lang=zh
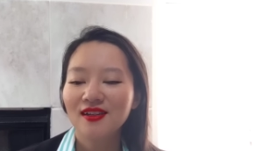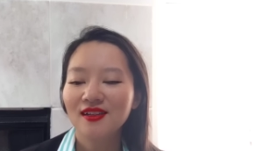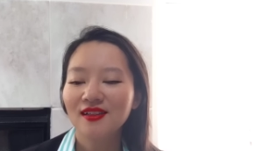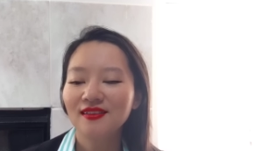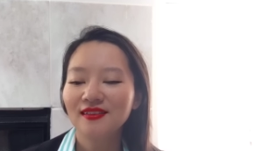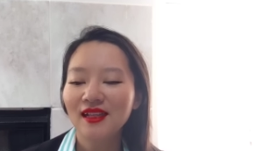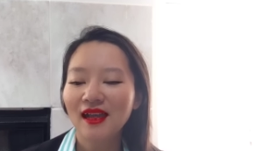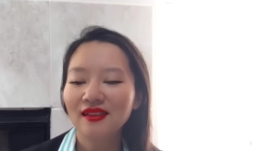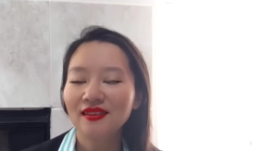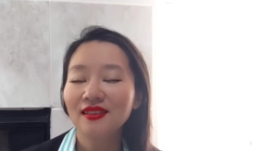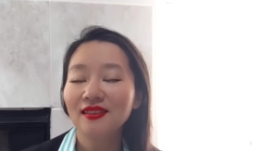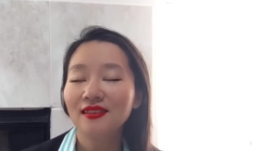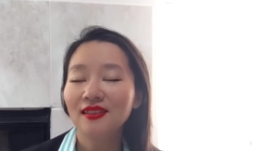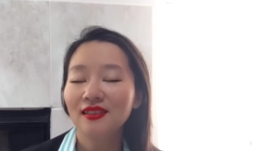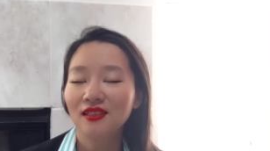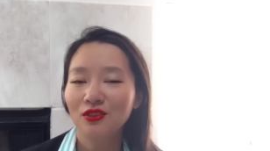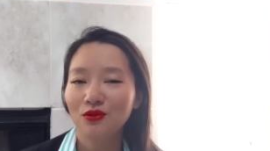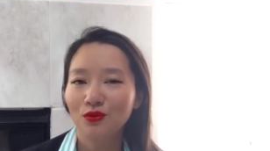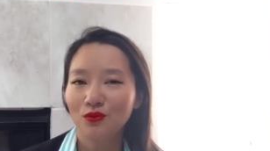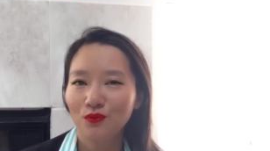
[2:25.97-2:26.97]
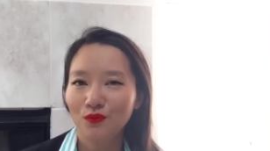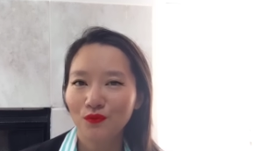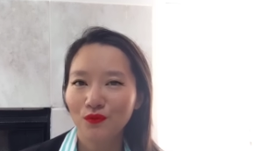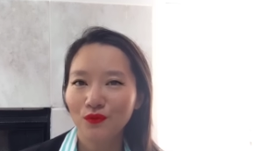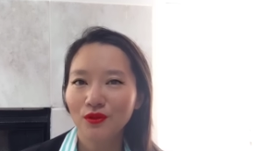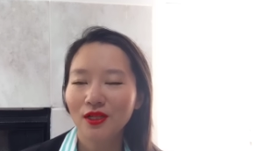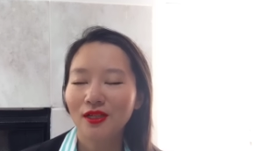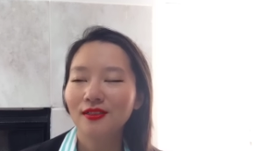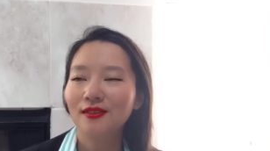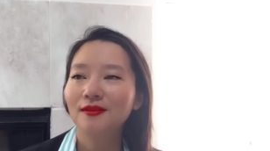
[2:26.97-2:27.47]
跟当地的一个农
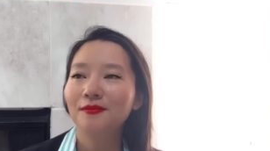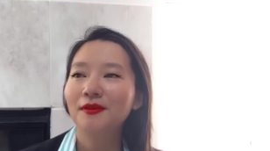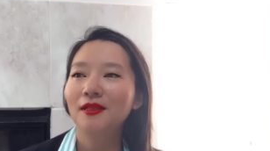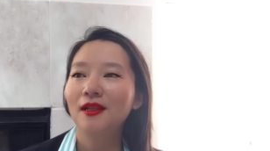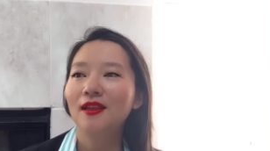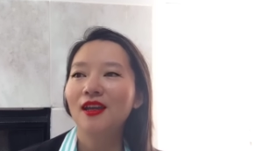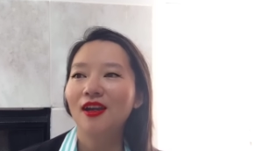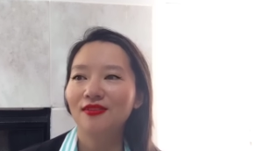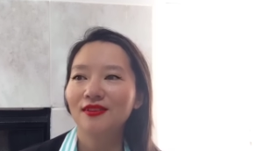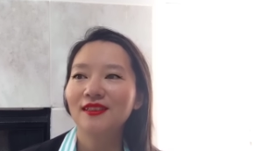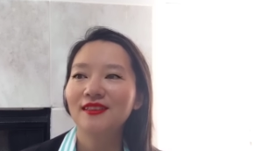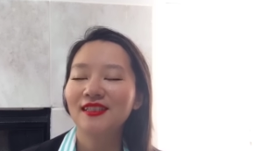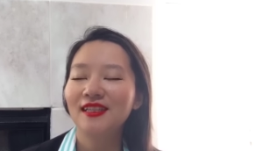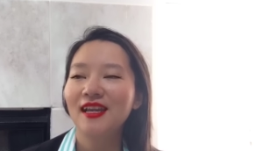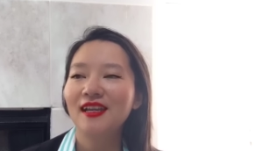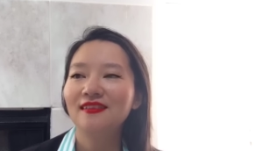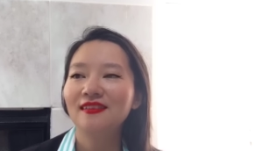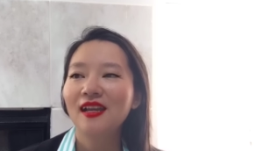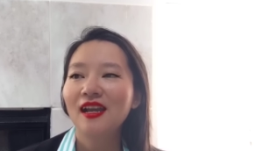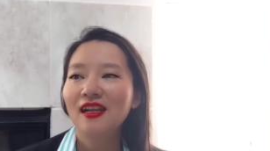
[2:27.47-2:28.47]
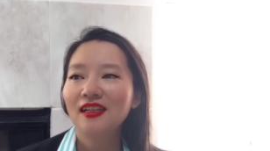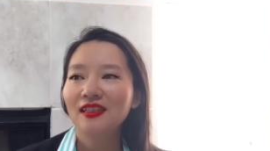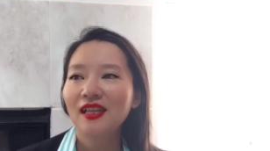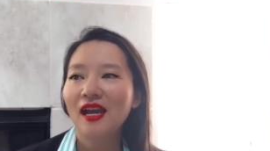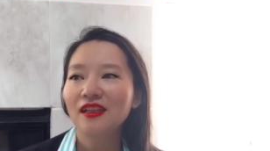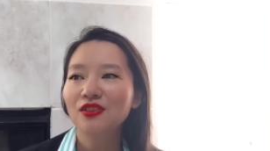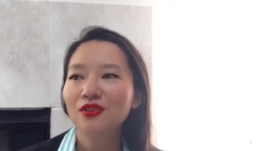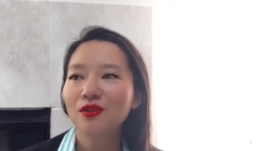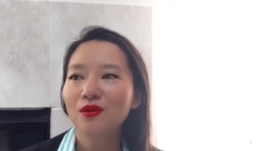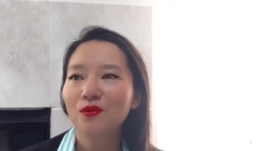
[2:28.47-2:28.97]
夫聊的聊的天，
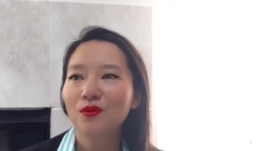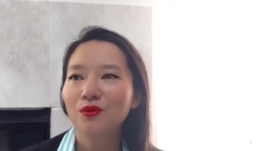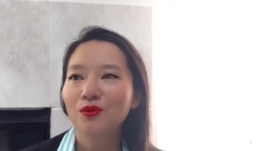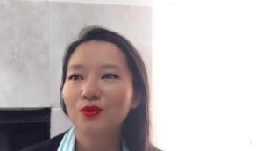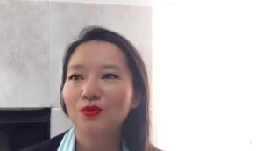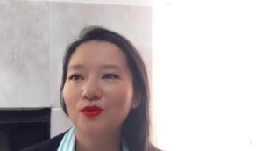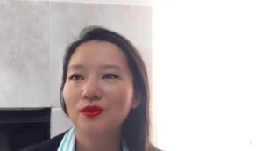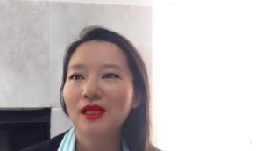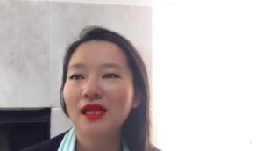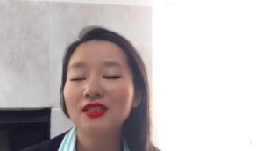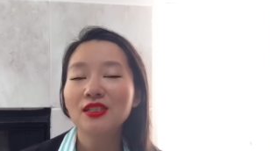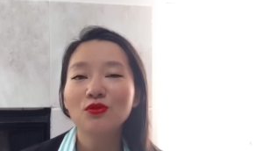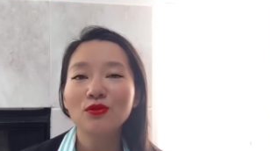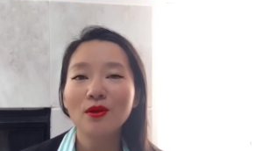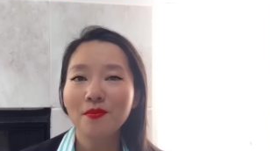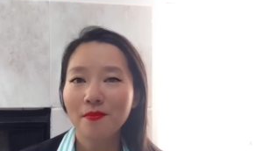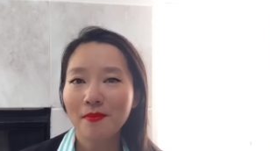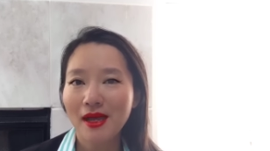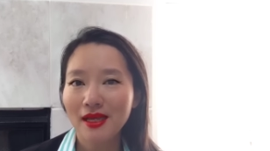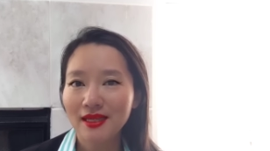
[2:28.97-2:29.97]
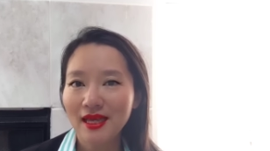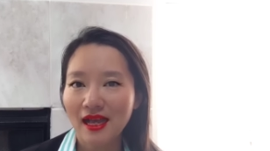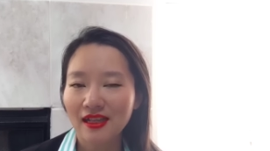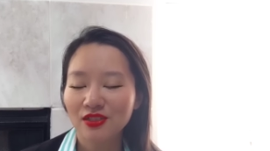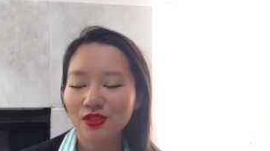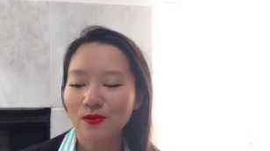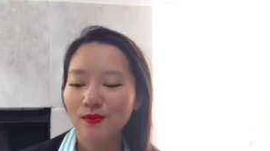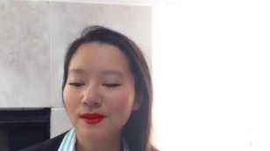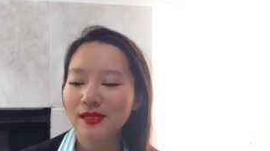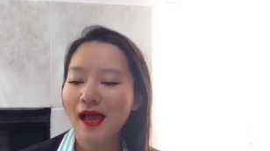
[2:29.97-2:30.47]
他就跟我说他是专门卖亚
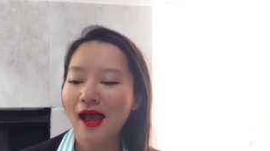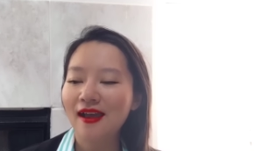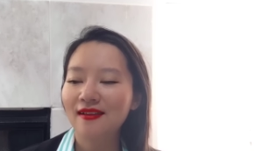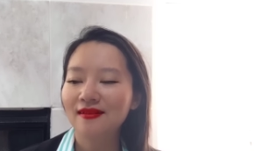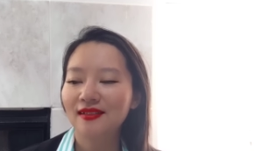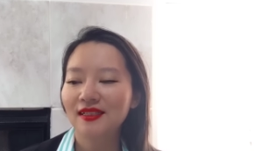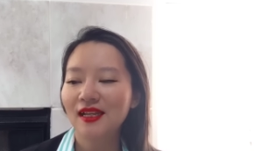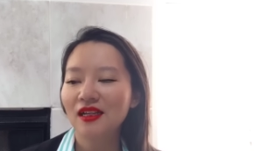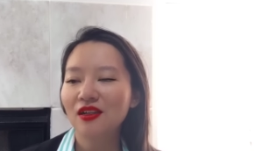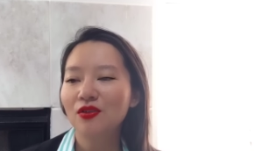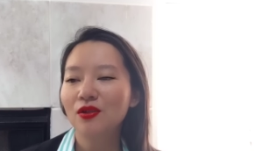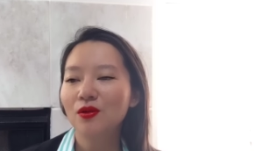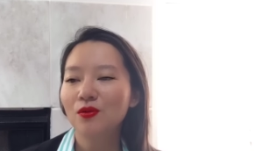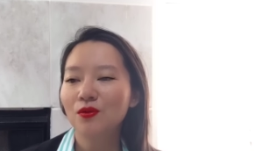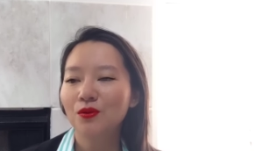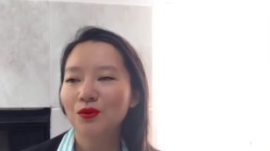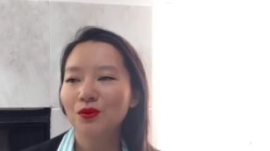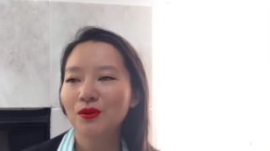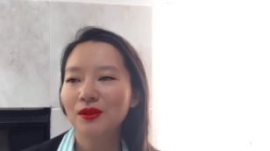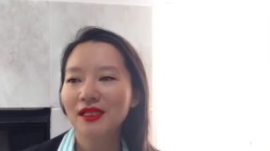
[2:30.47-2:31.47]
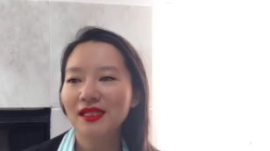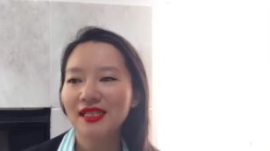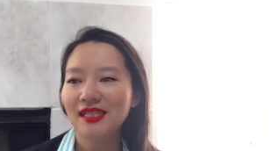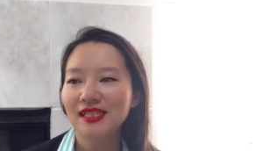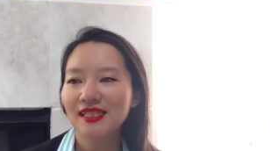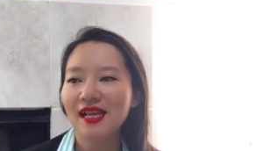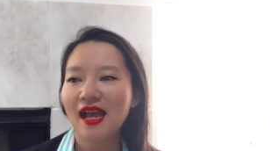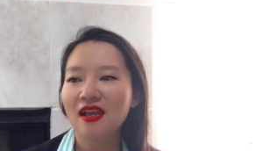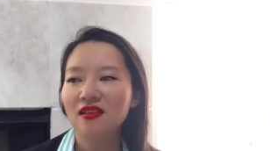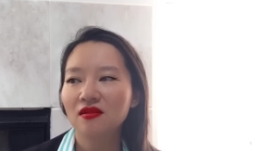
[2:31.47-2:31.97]
洲菜的，他又跟我说那
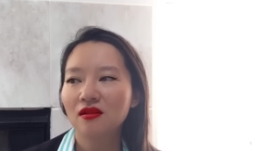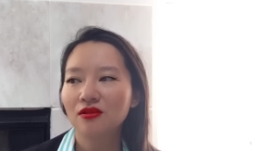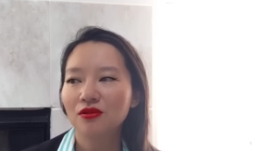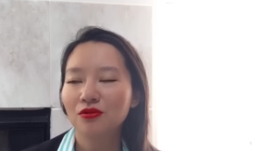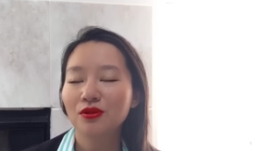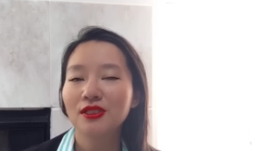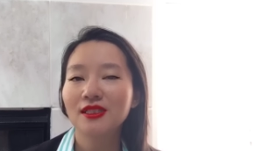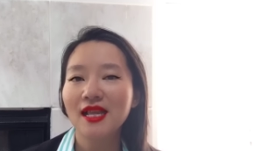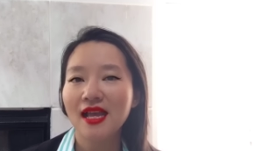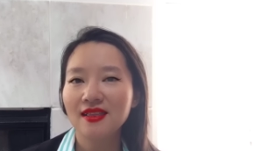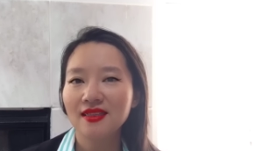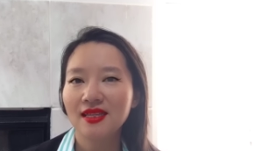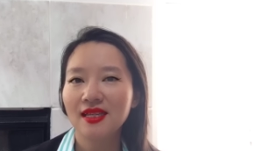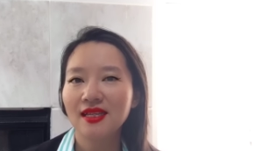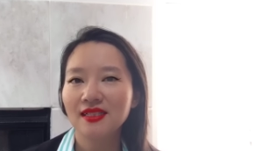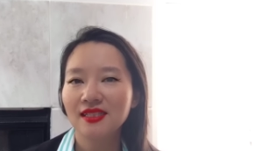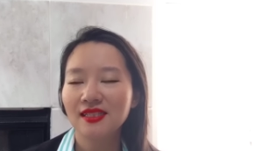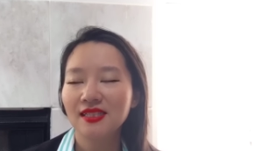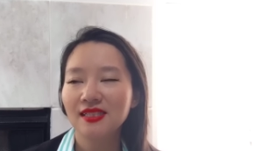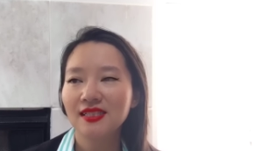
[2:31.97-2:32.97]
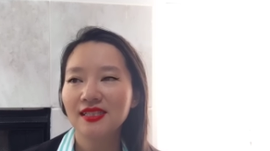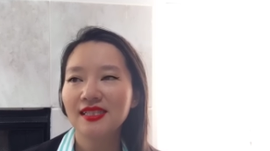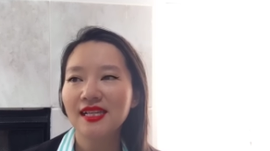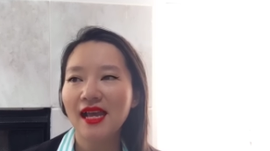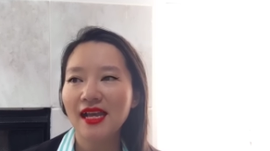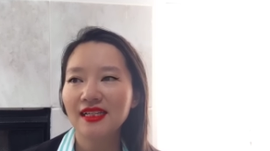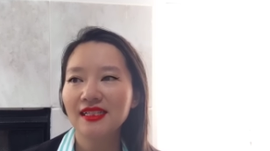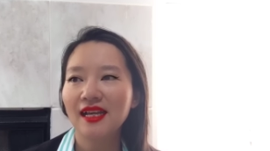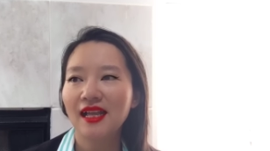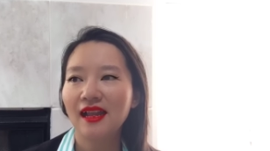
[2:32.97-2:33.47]
些菜呢都是当天新
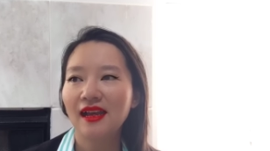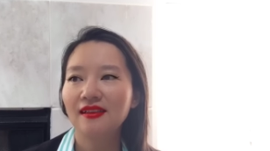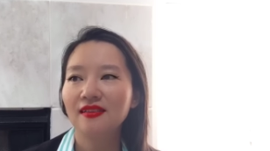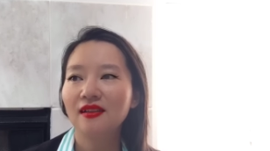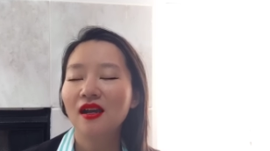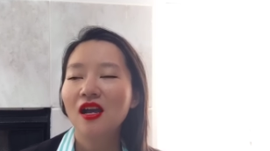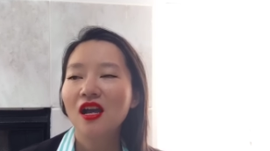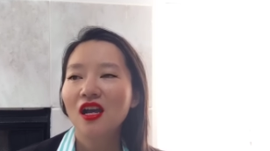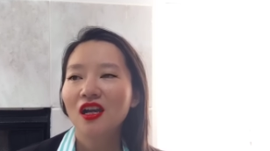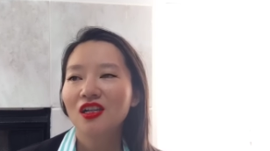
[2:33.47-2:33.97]
摘下来的。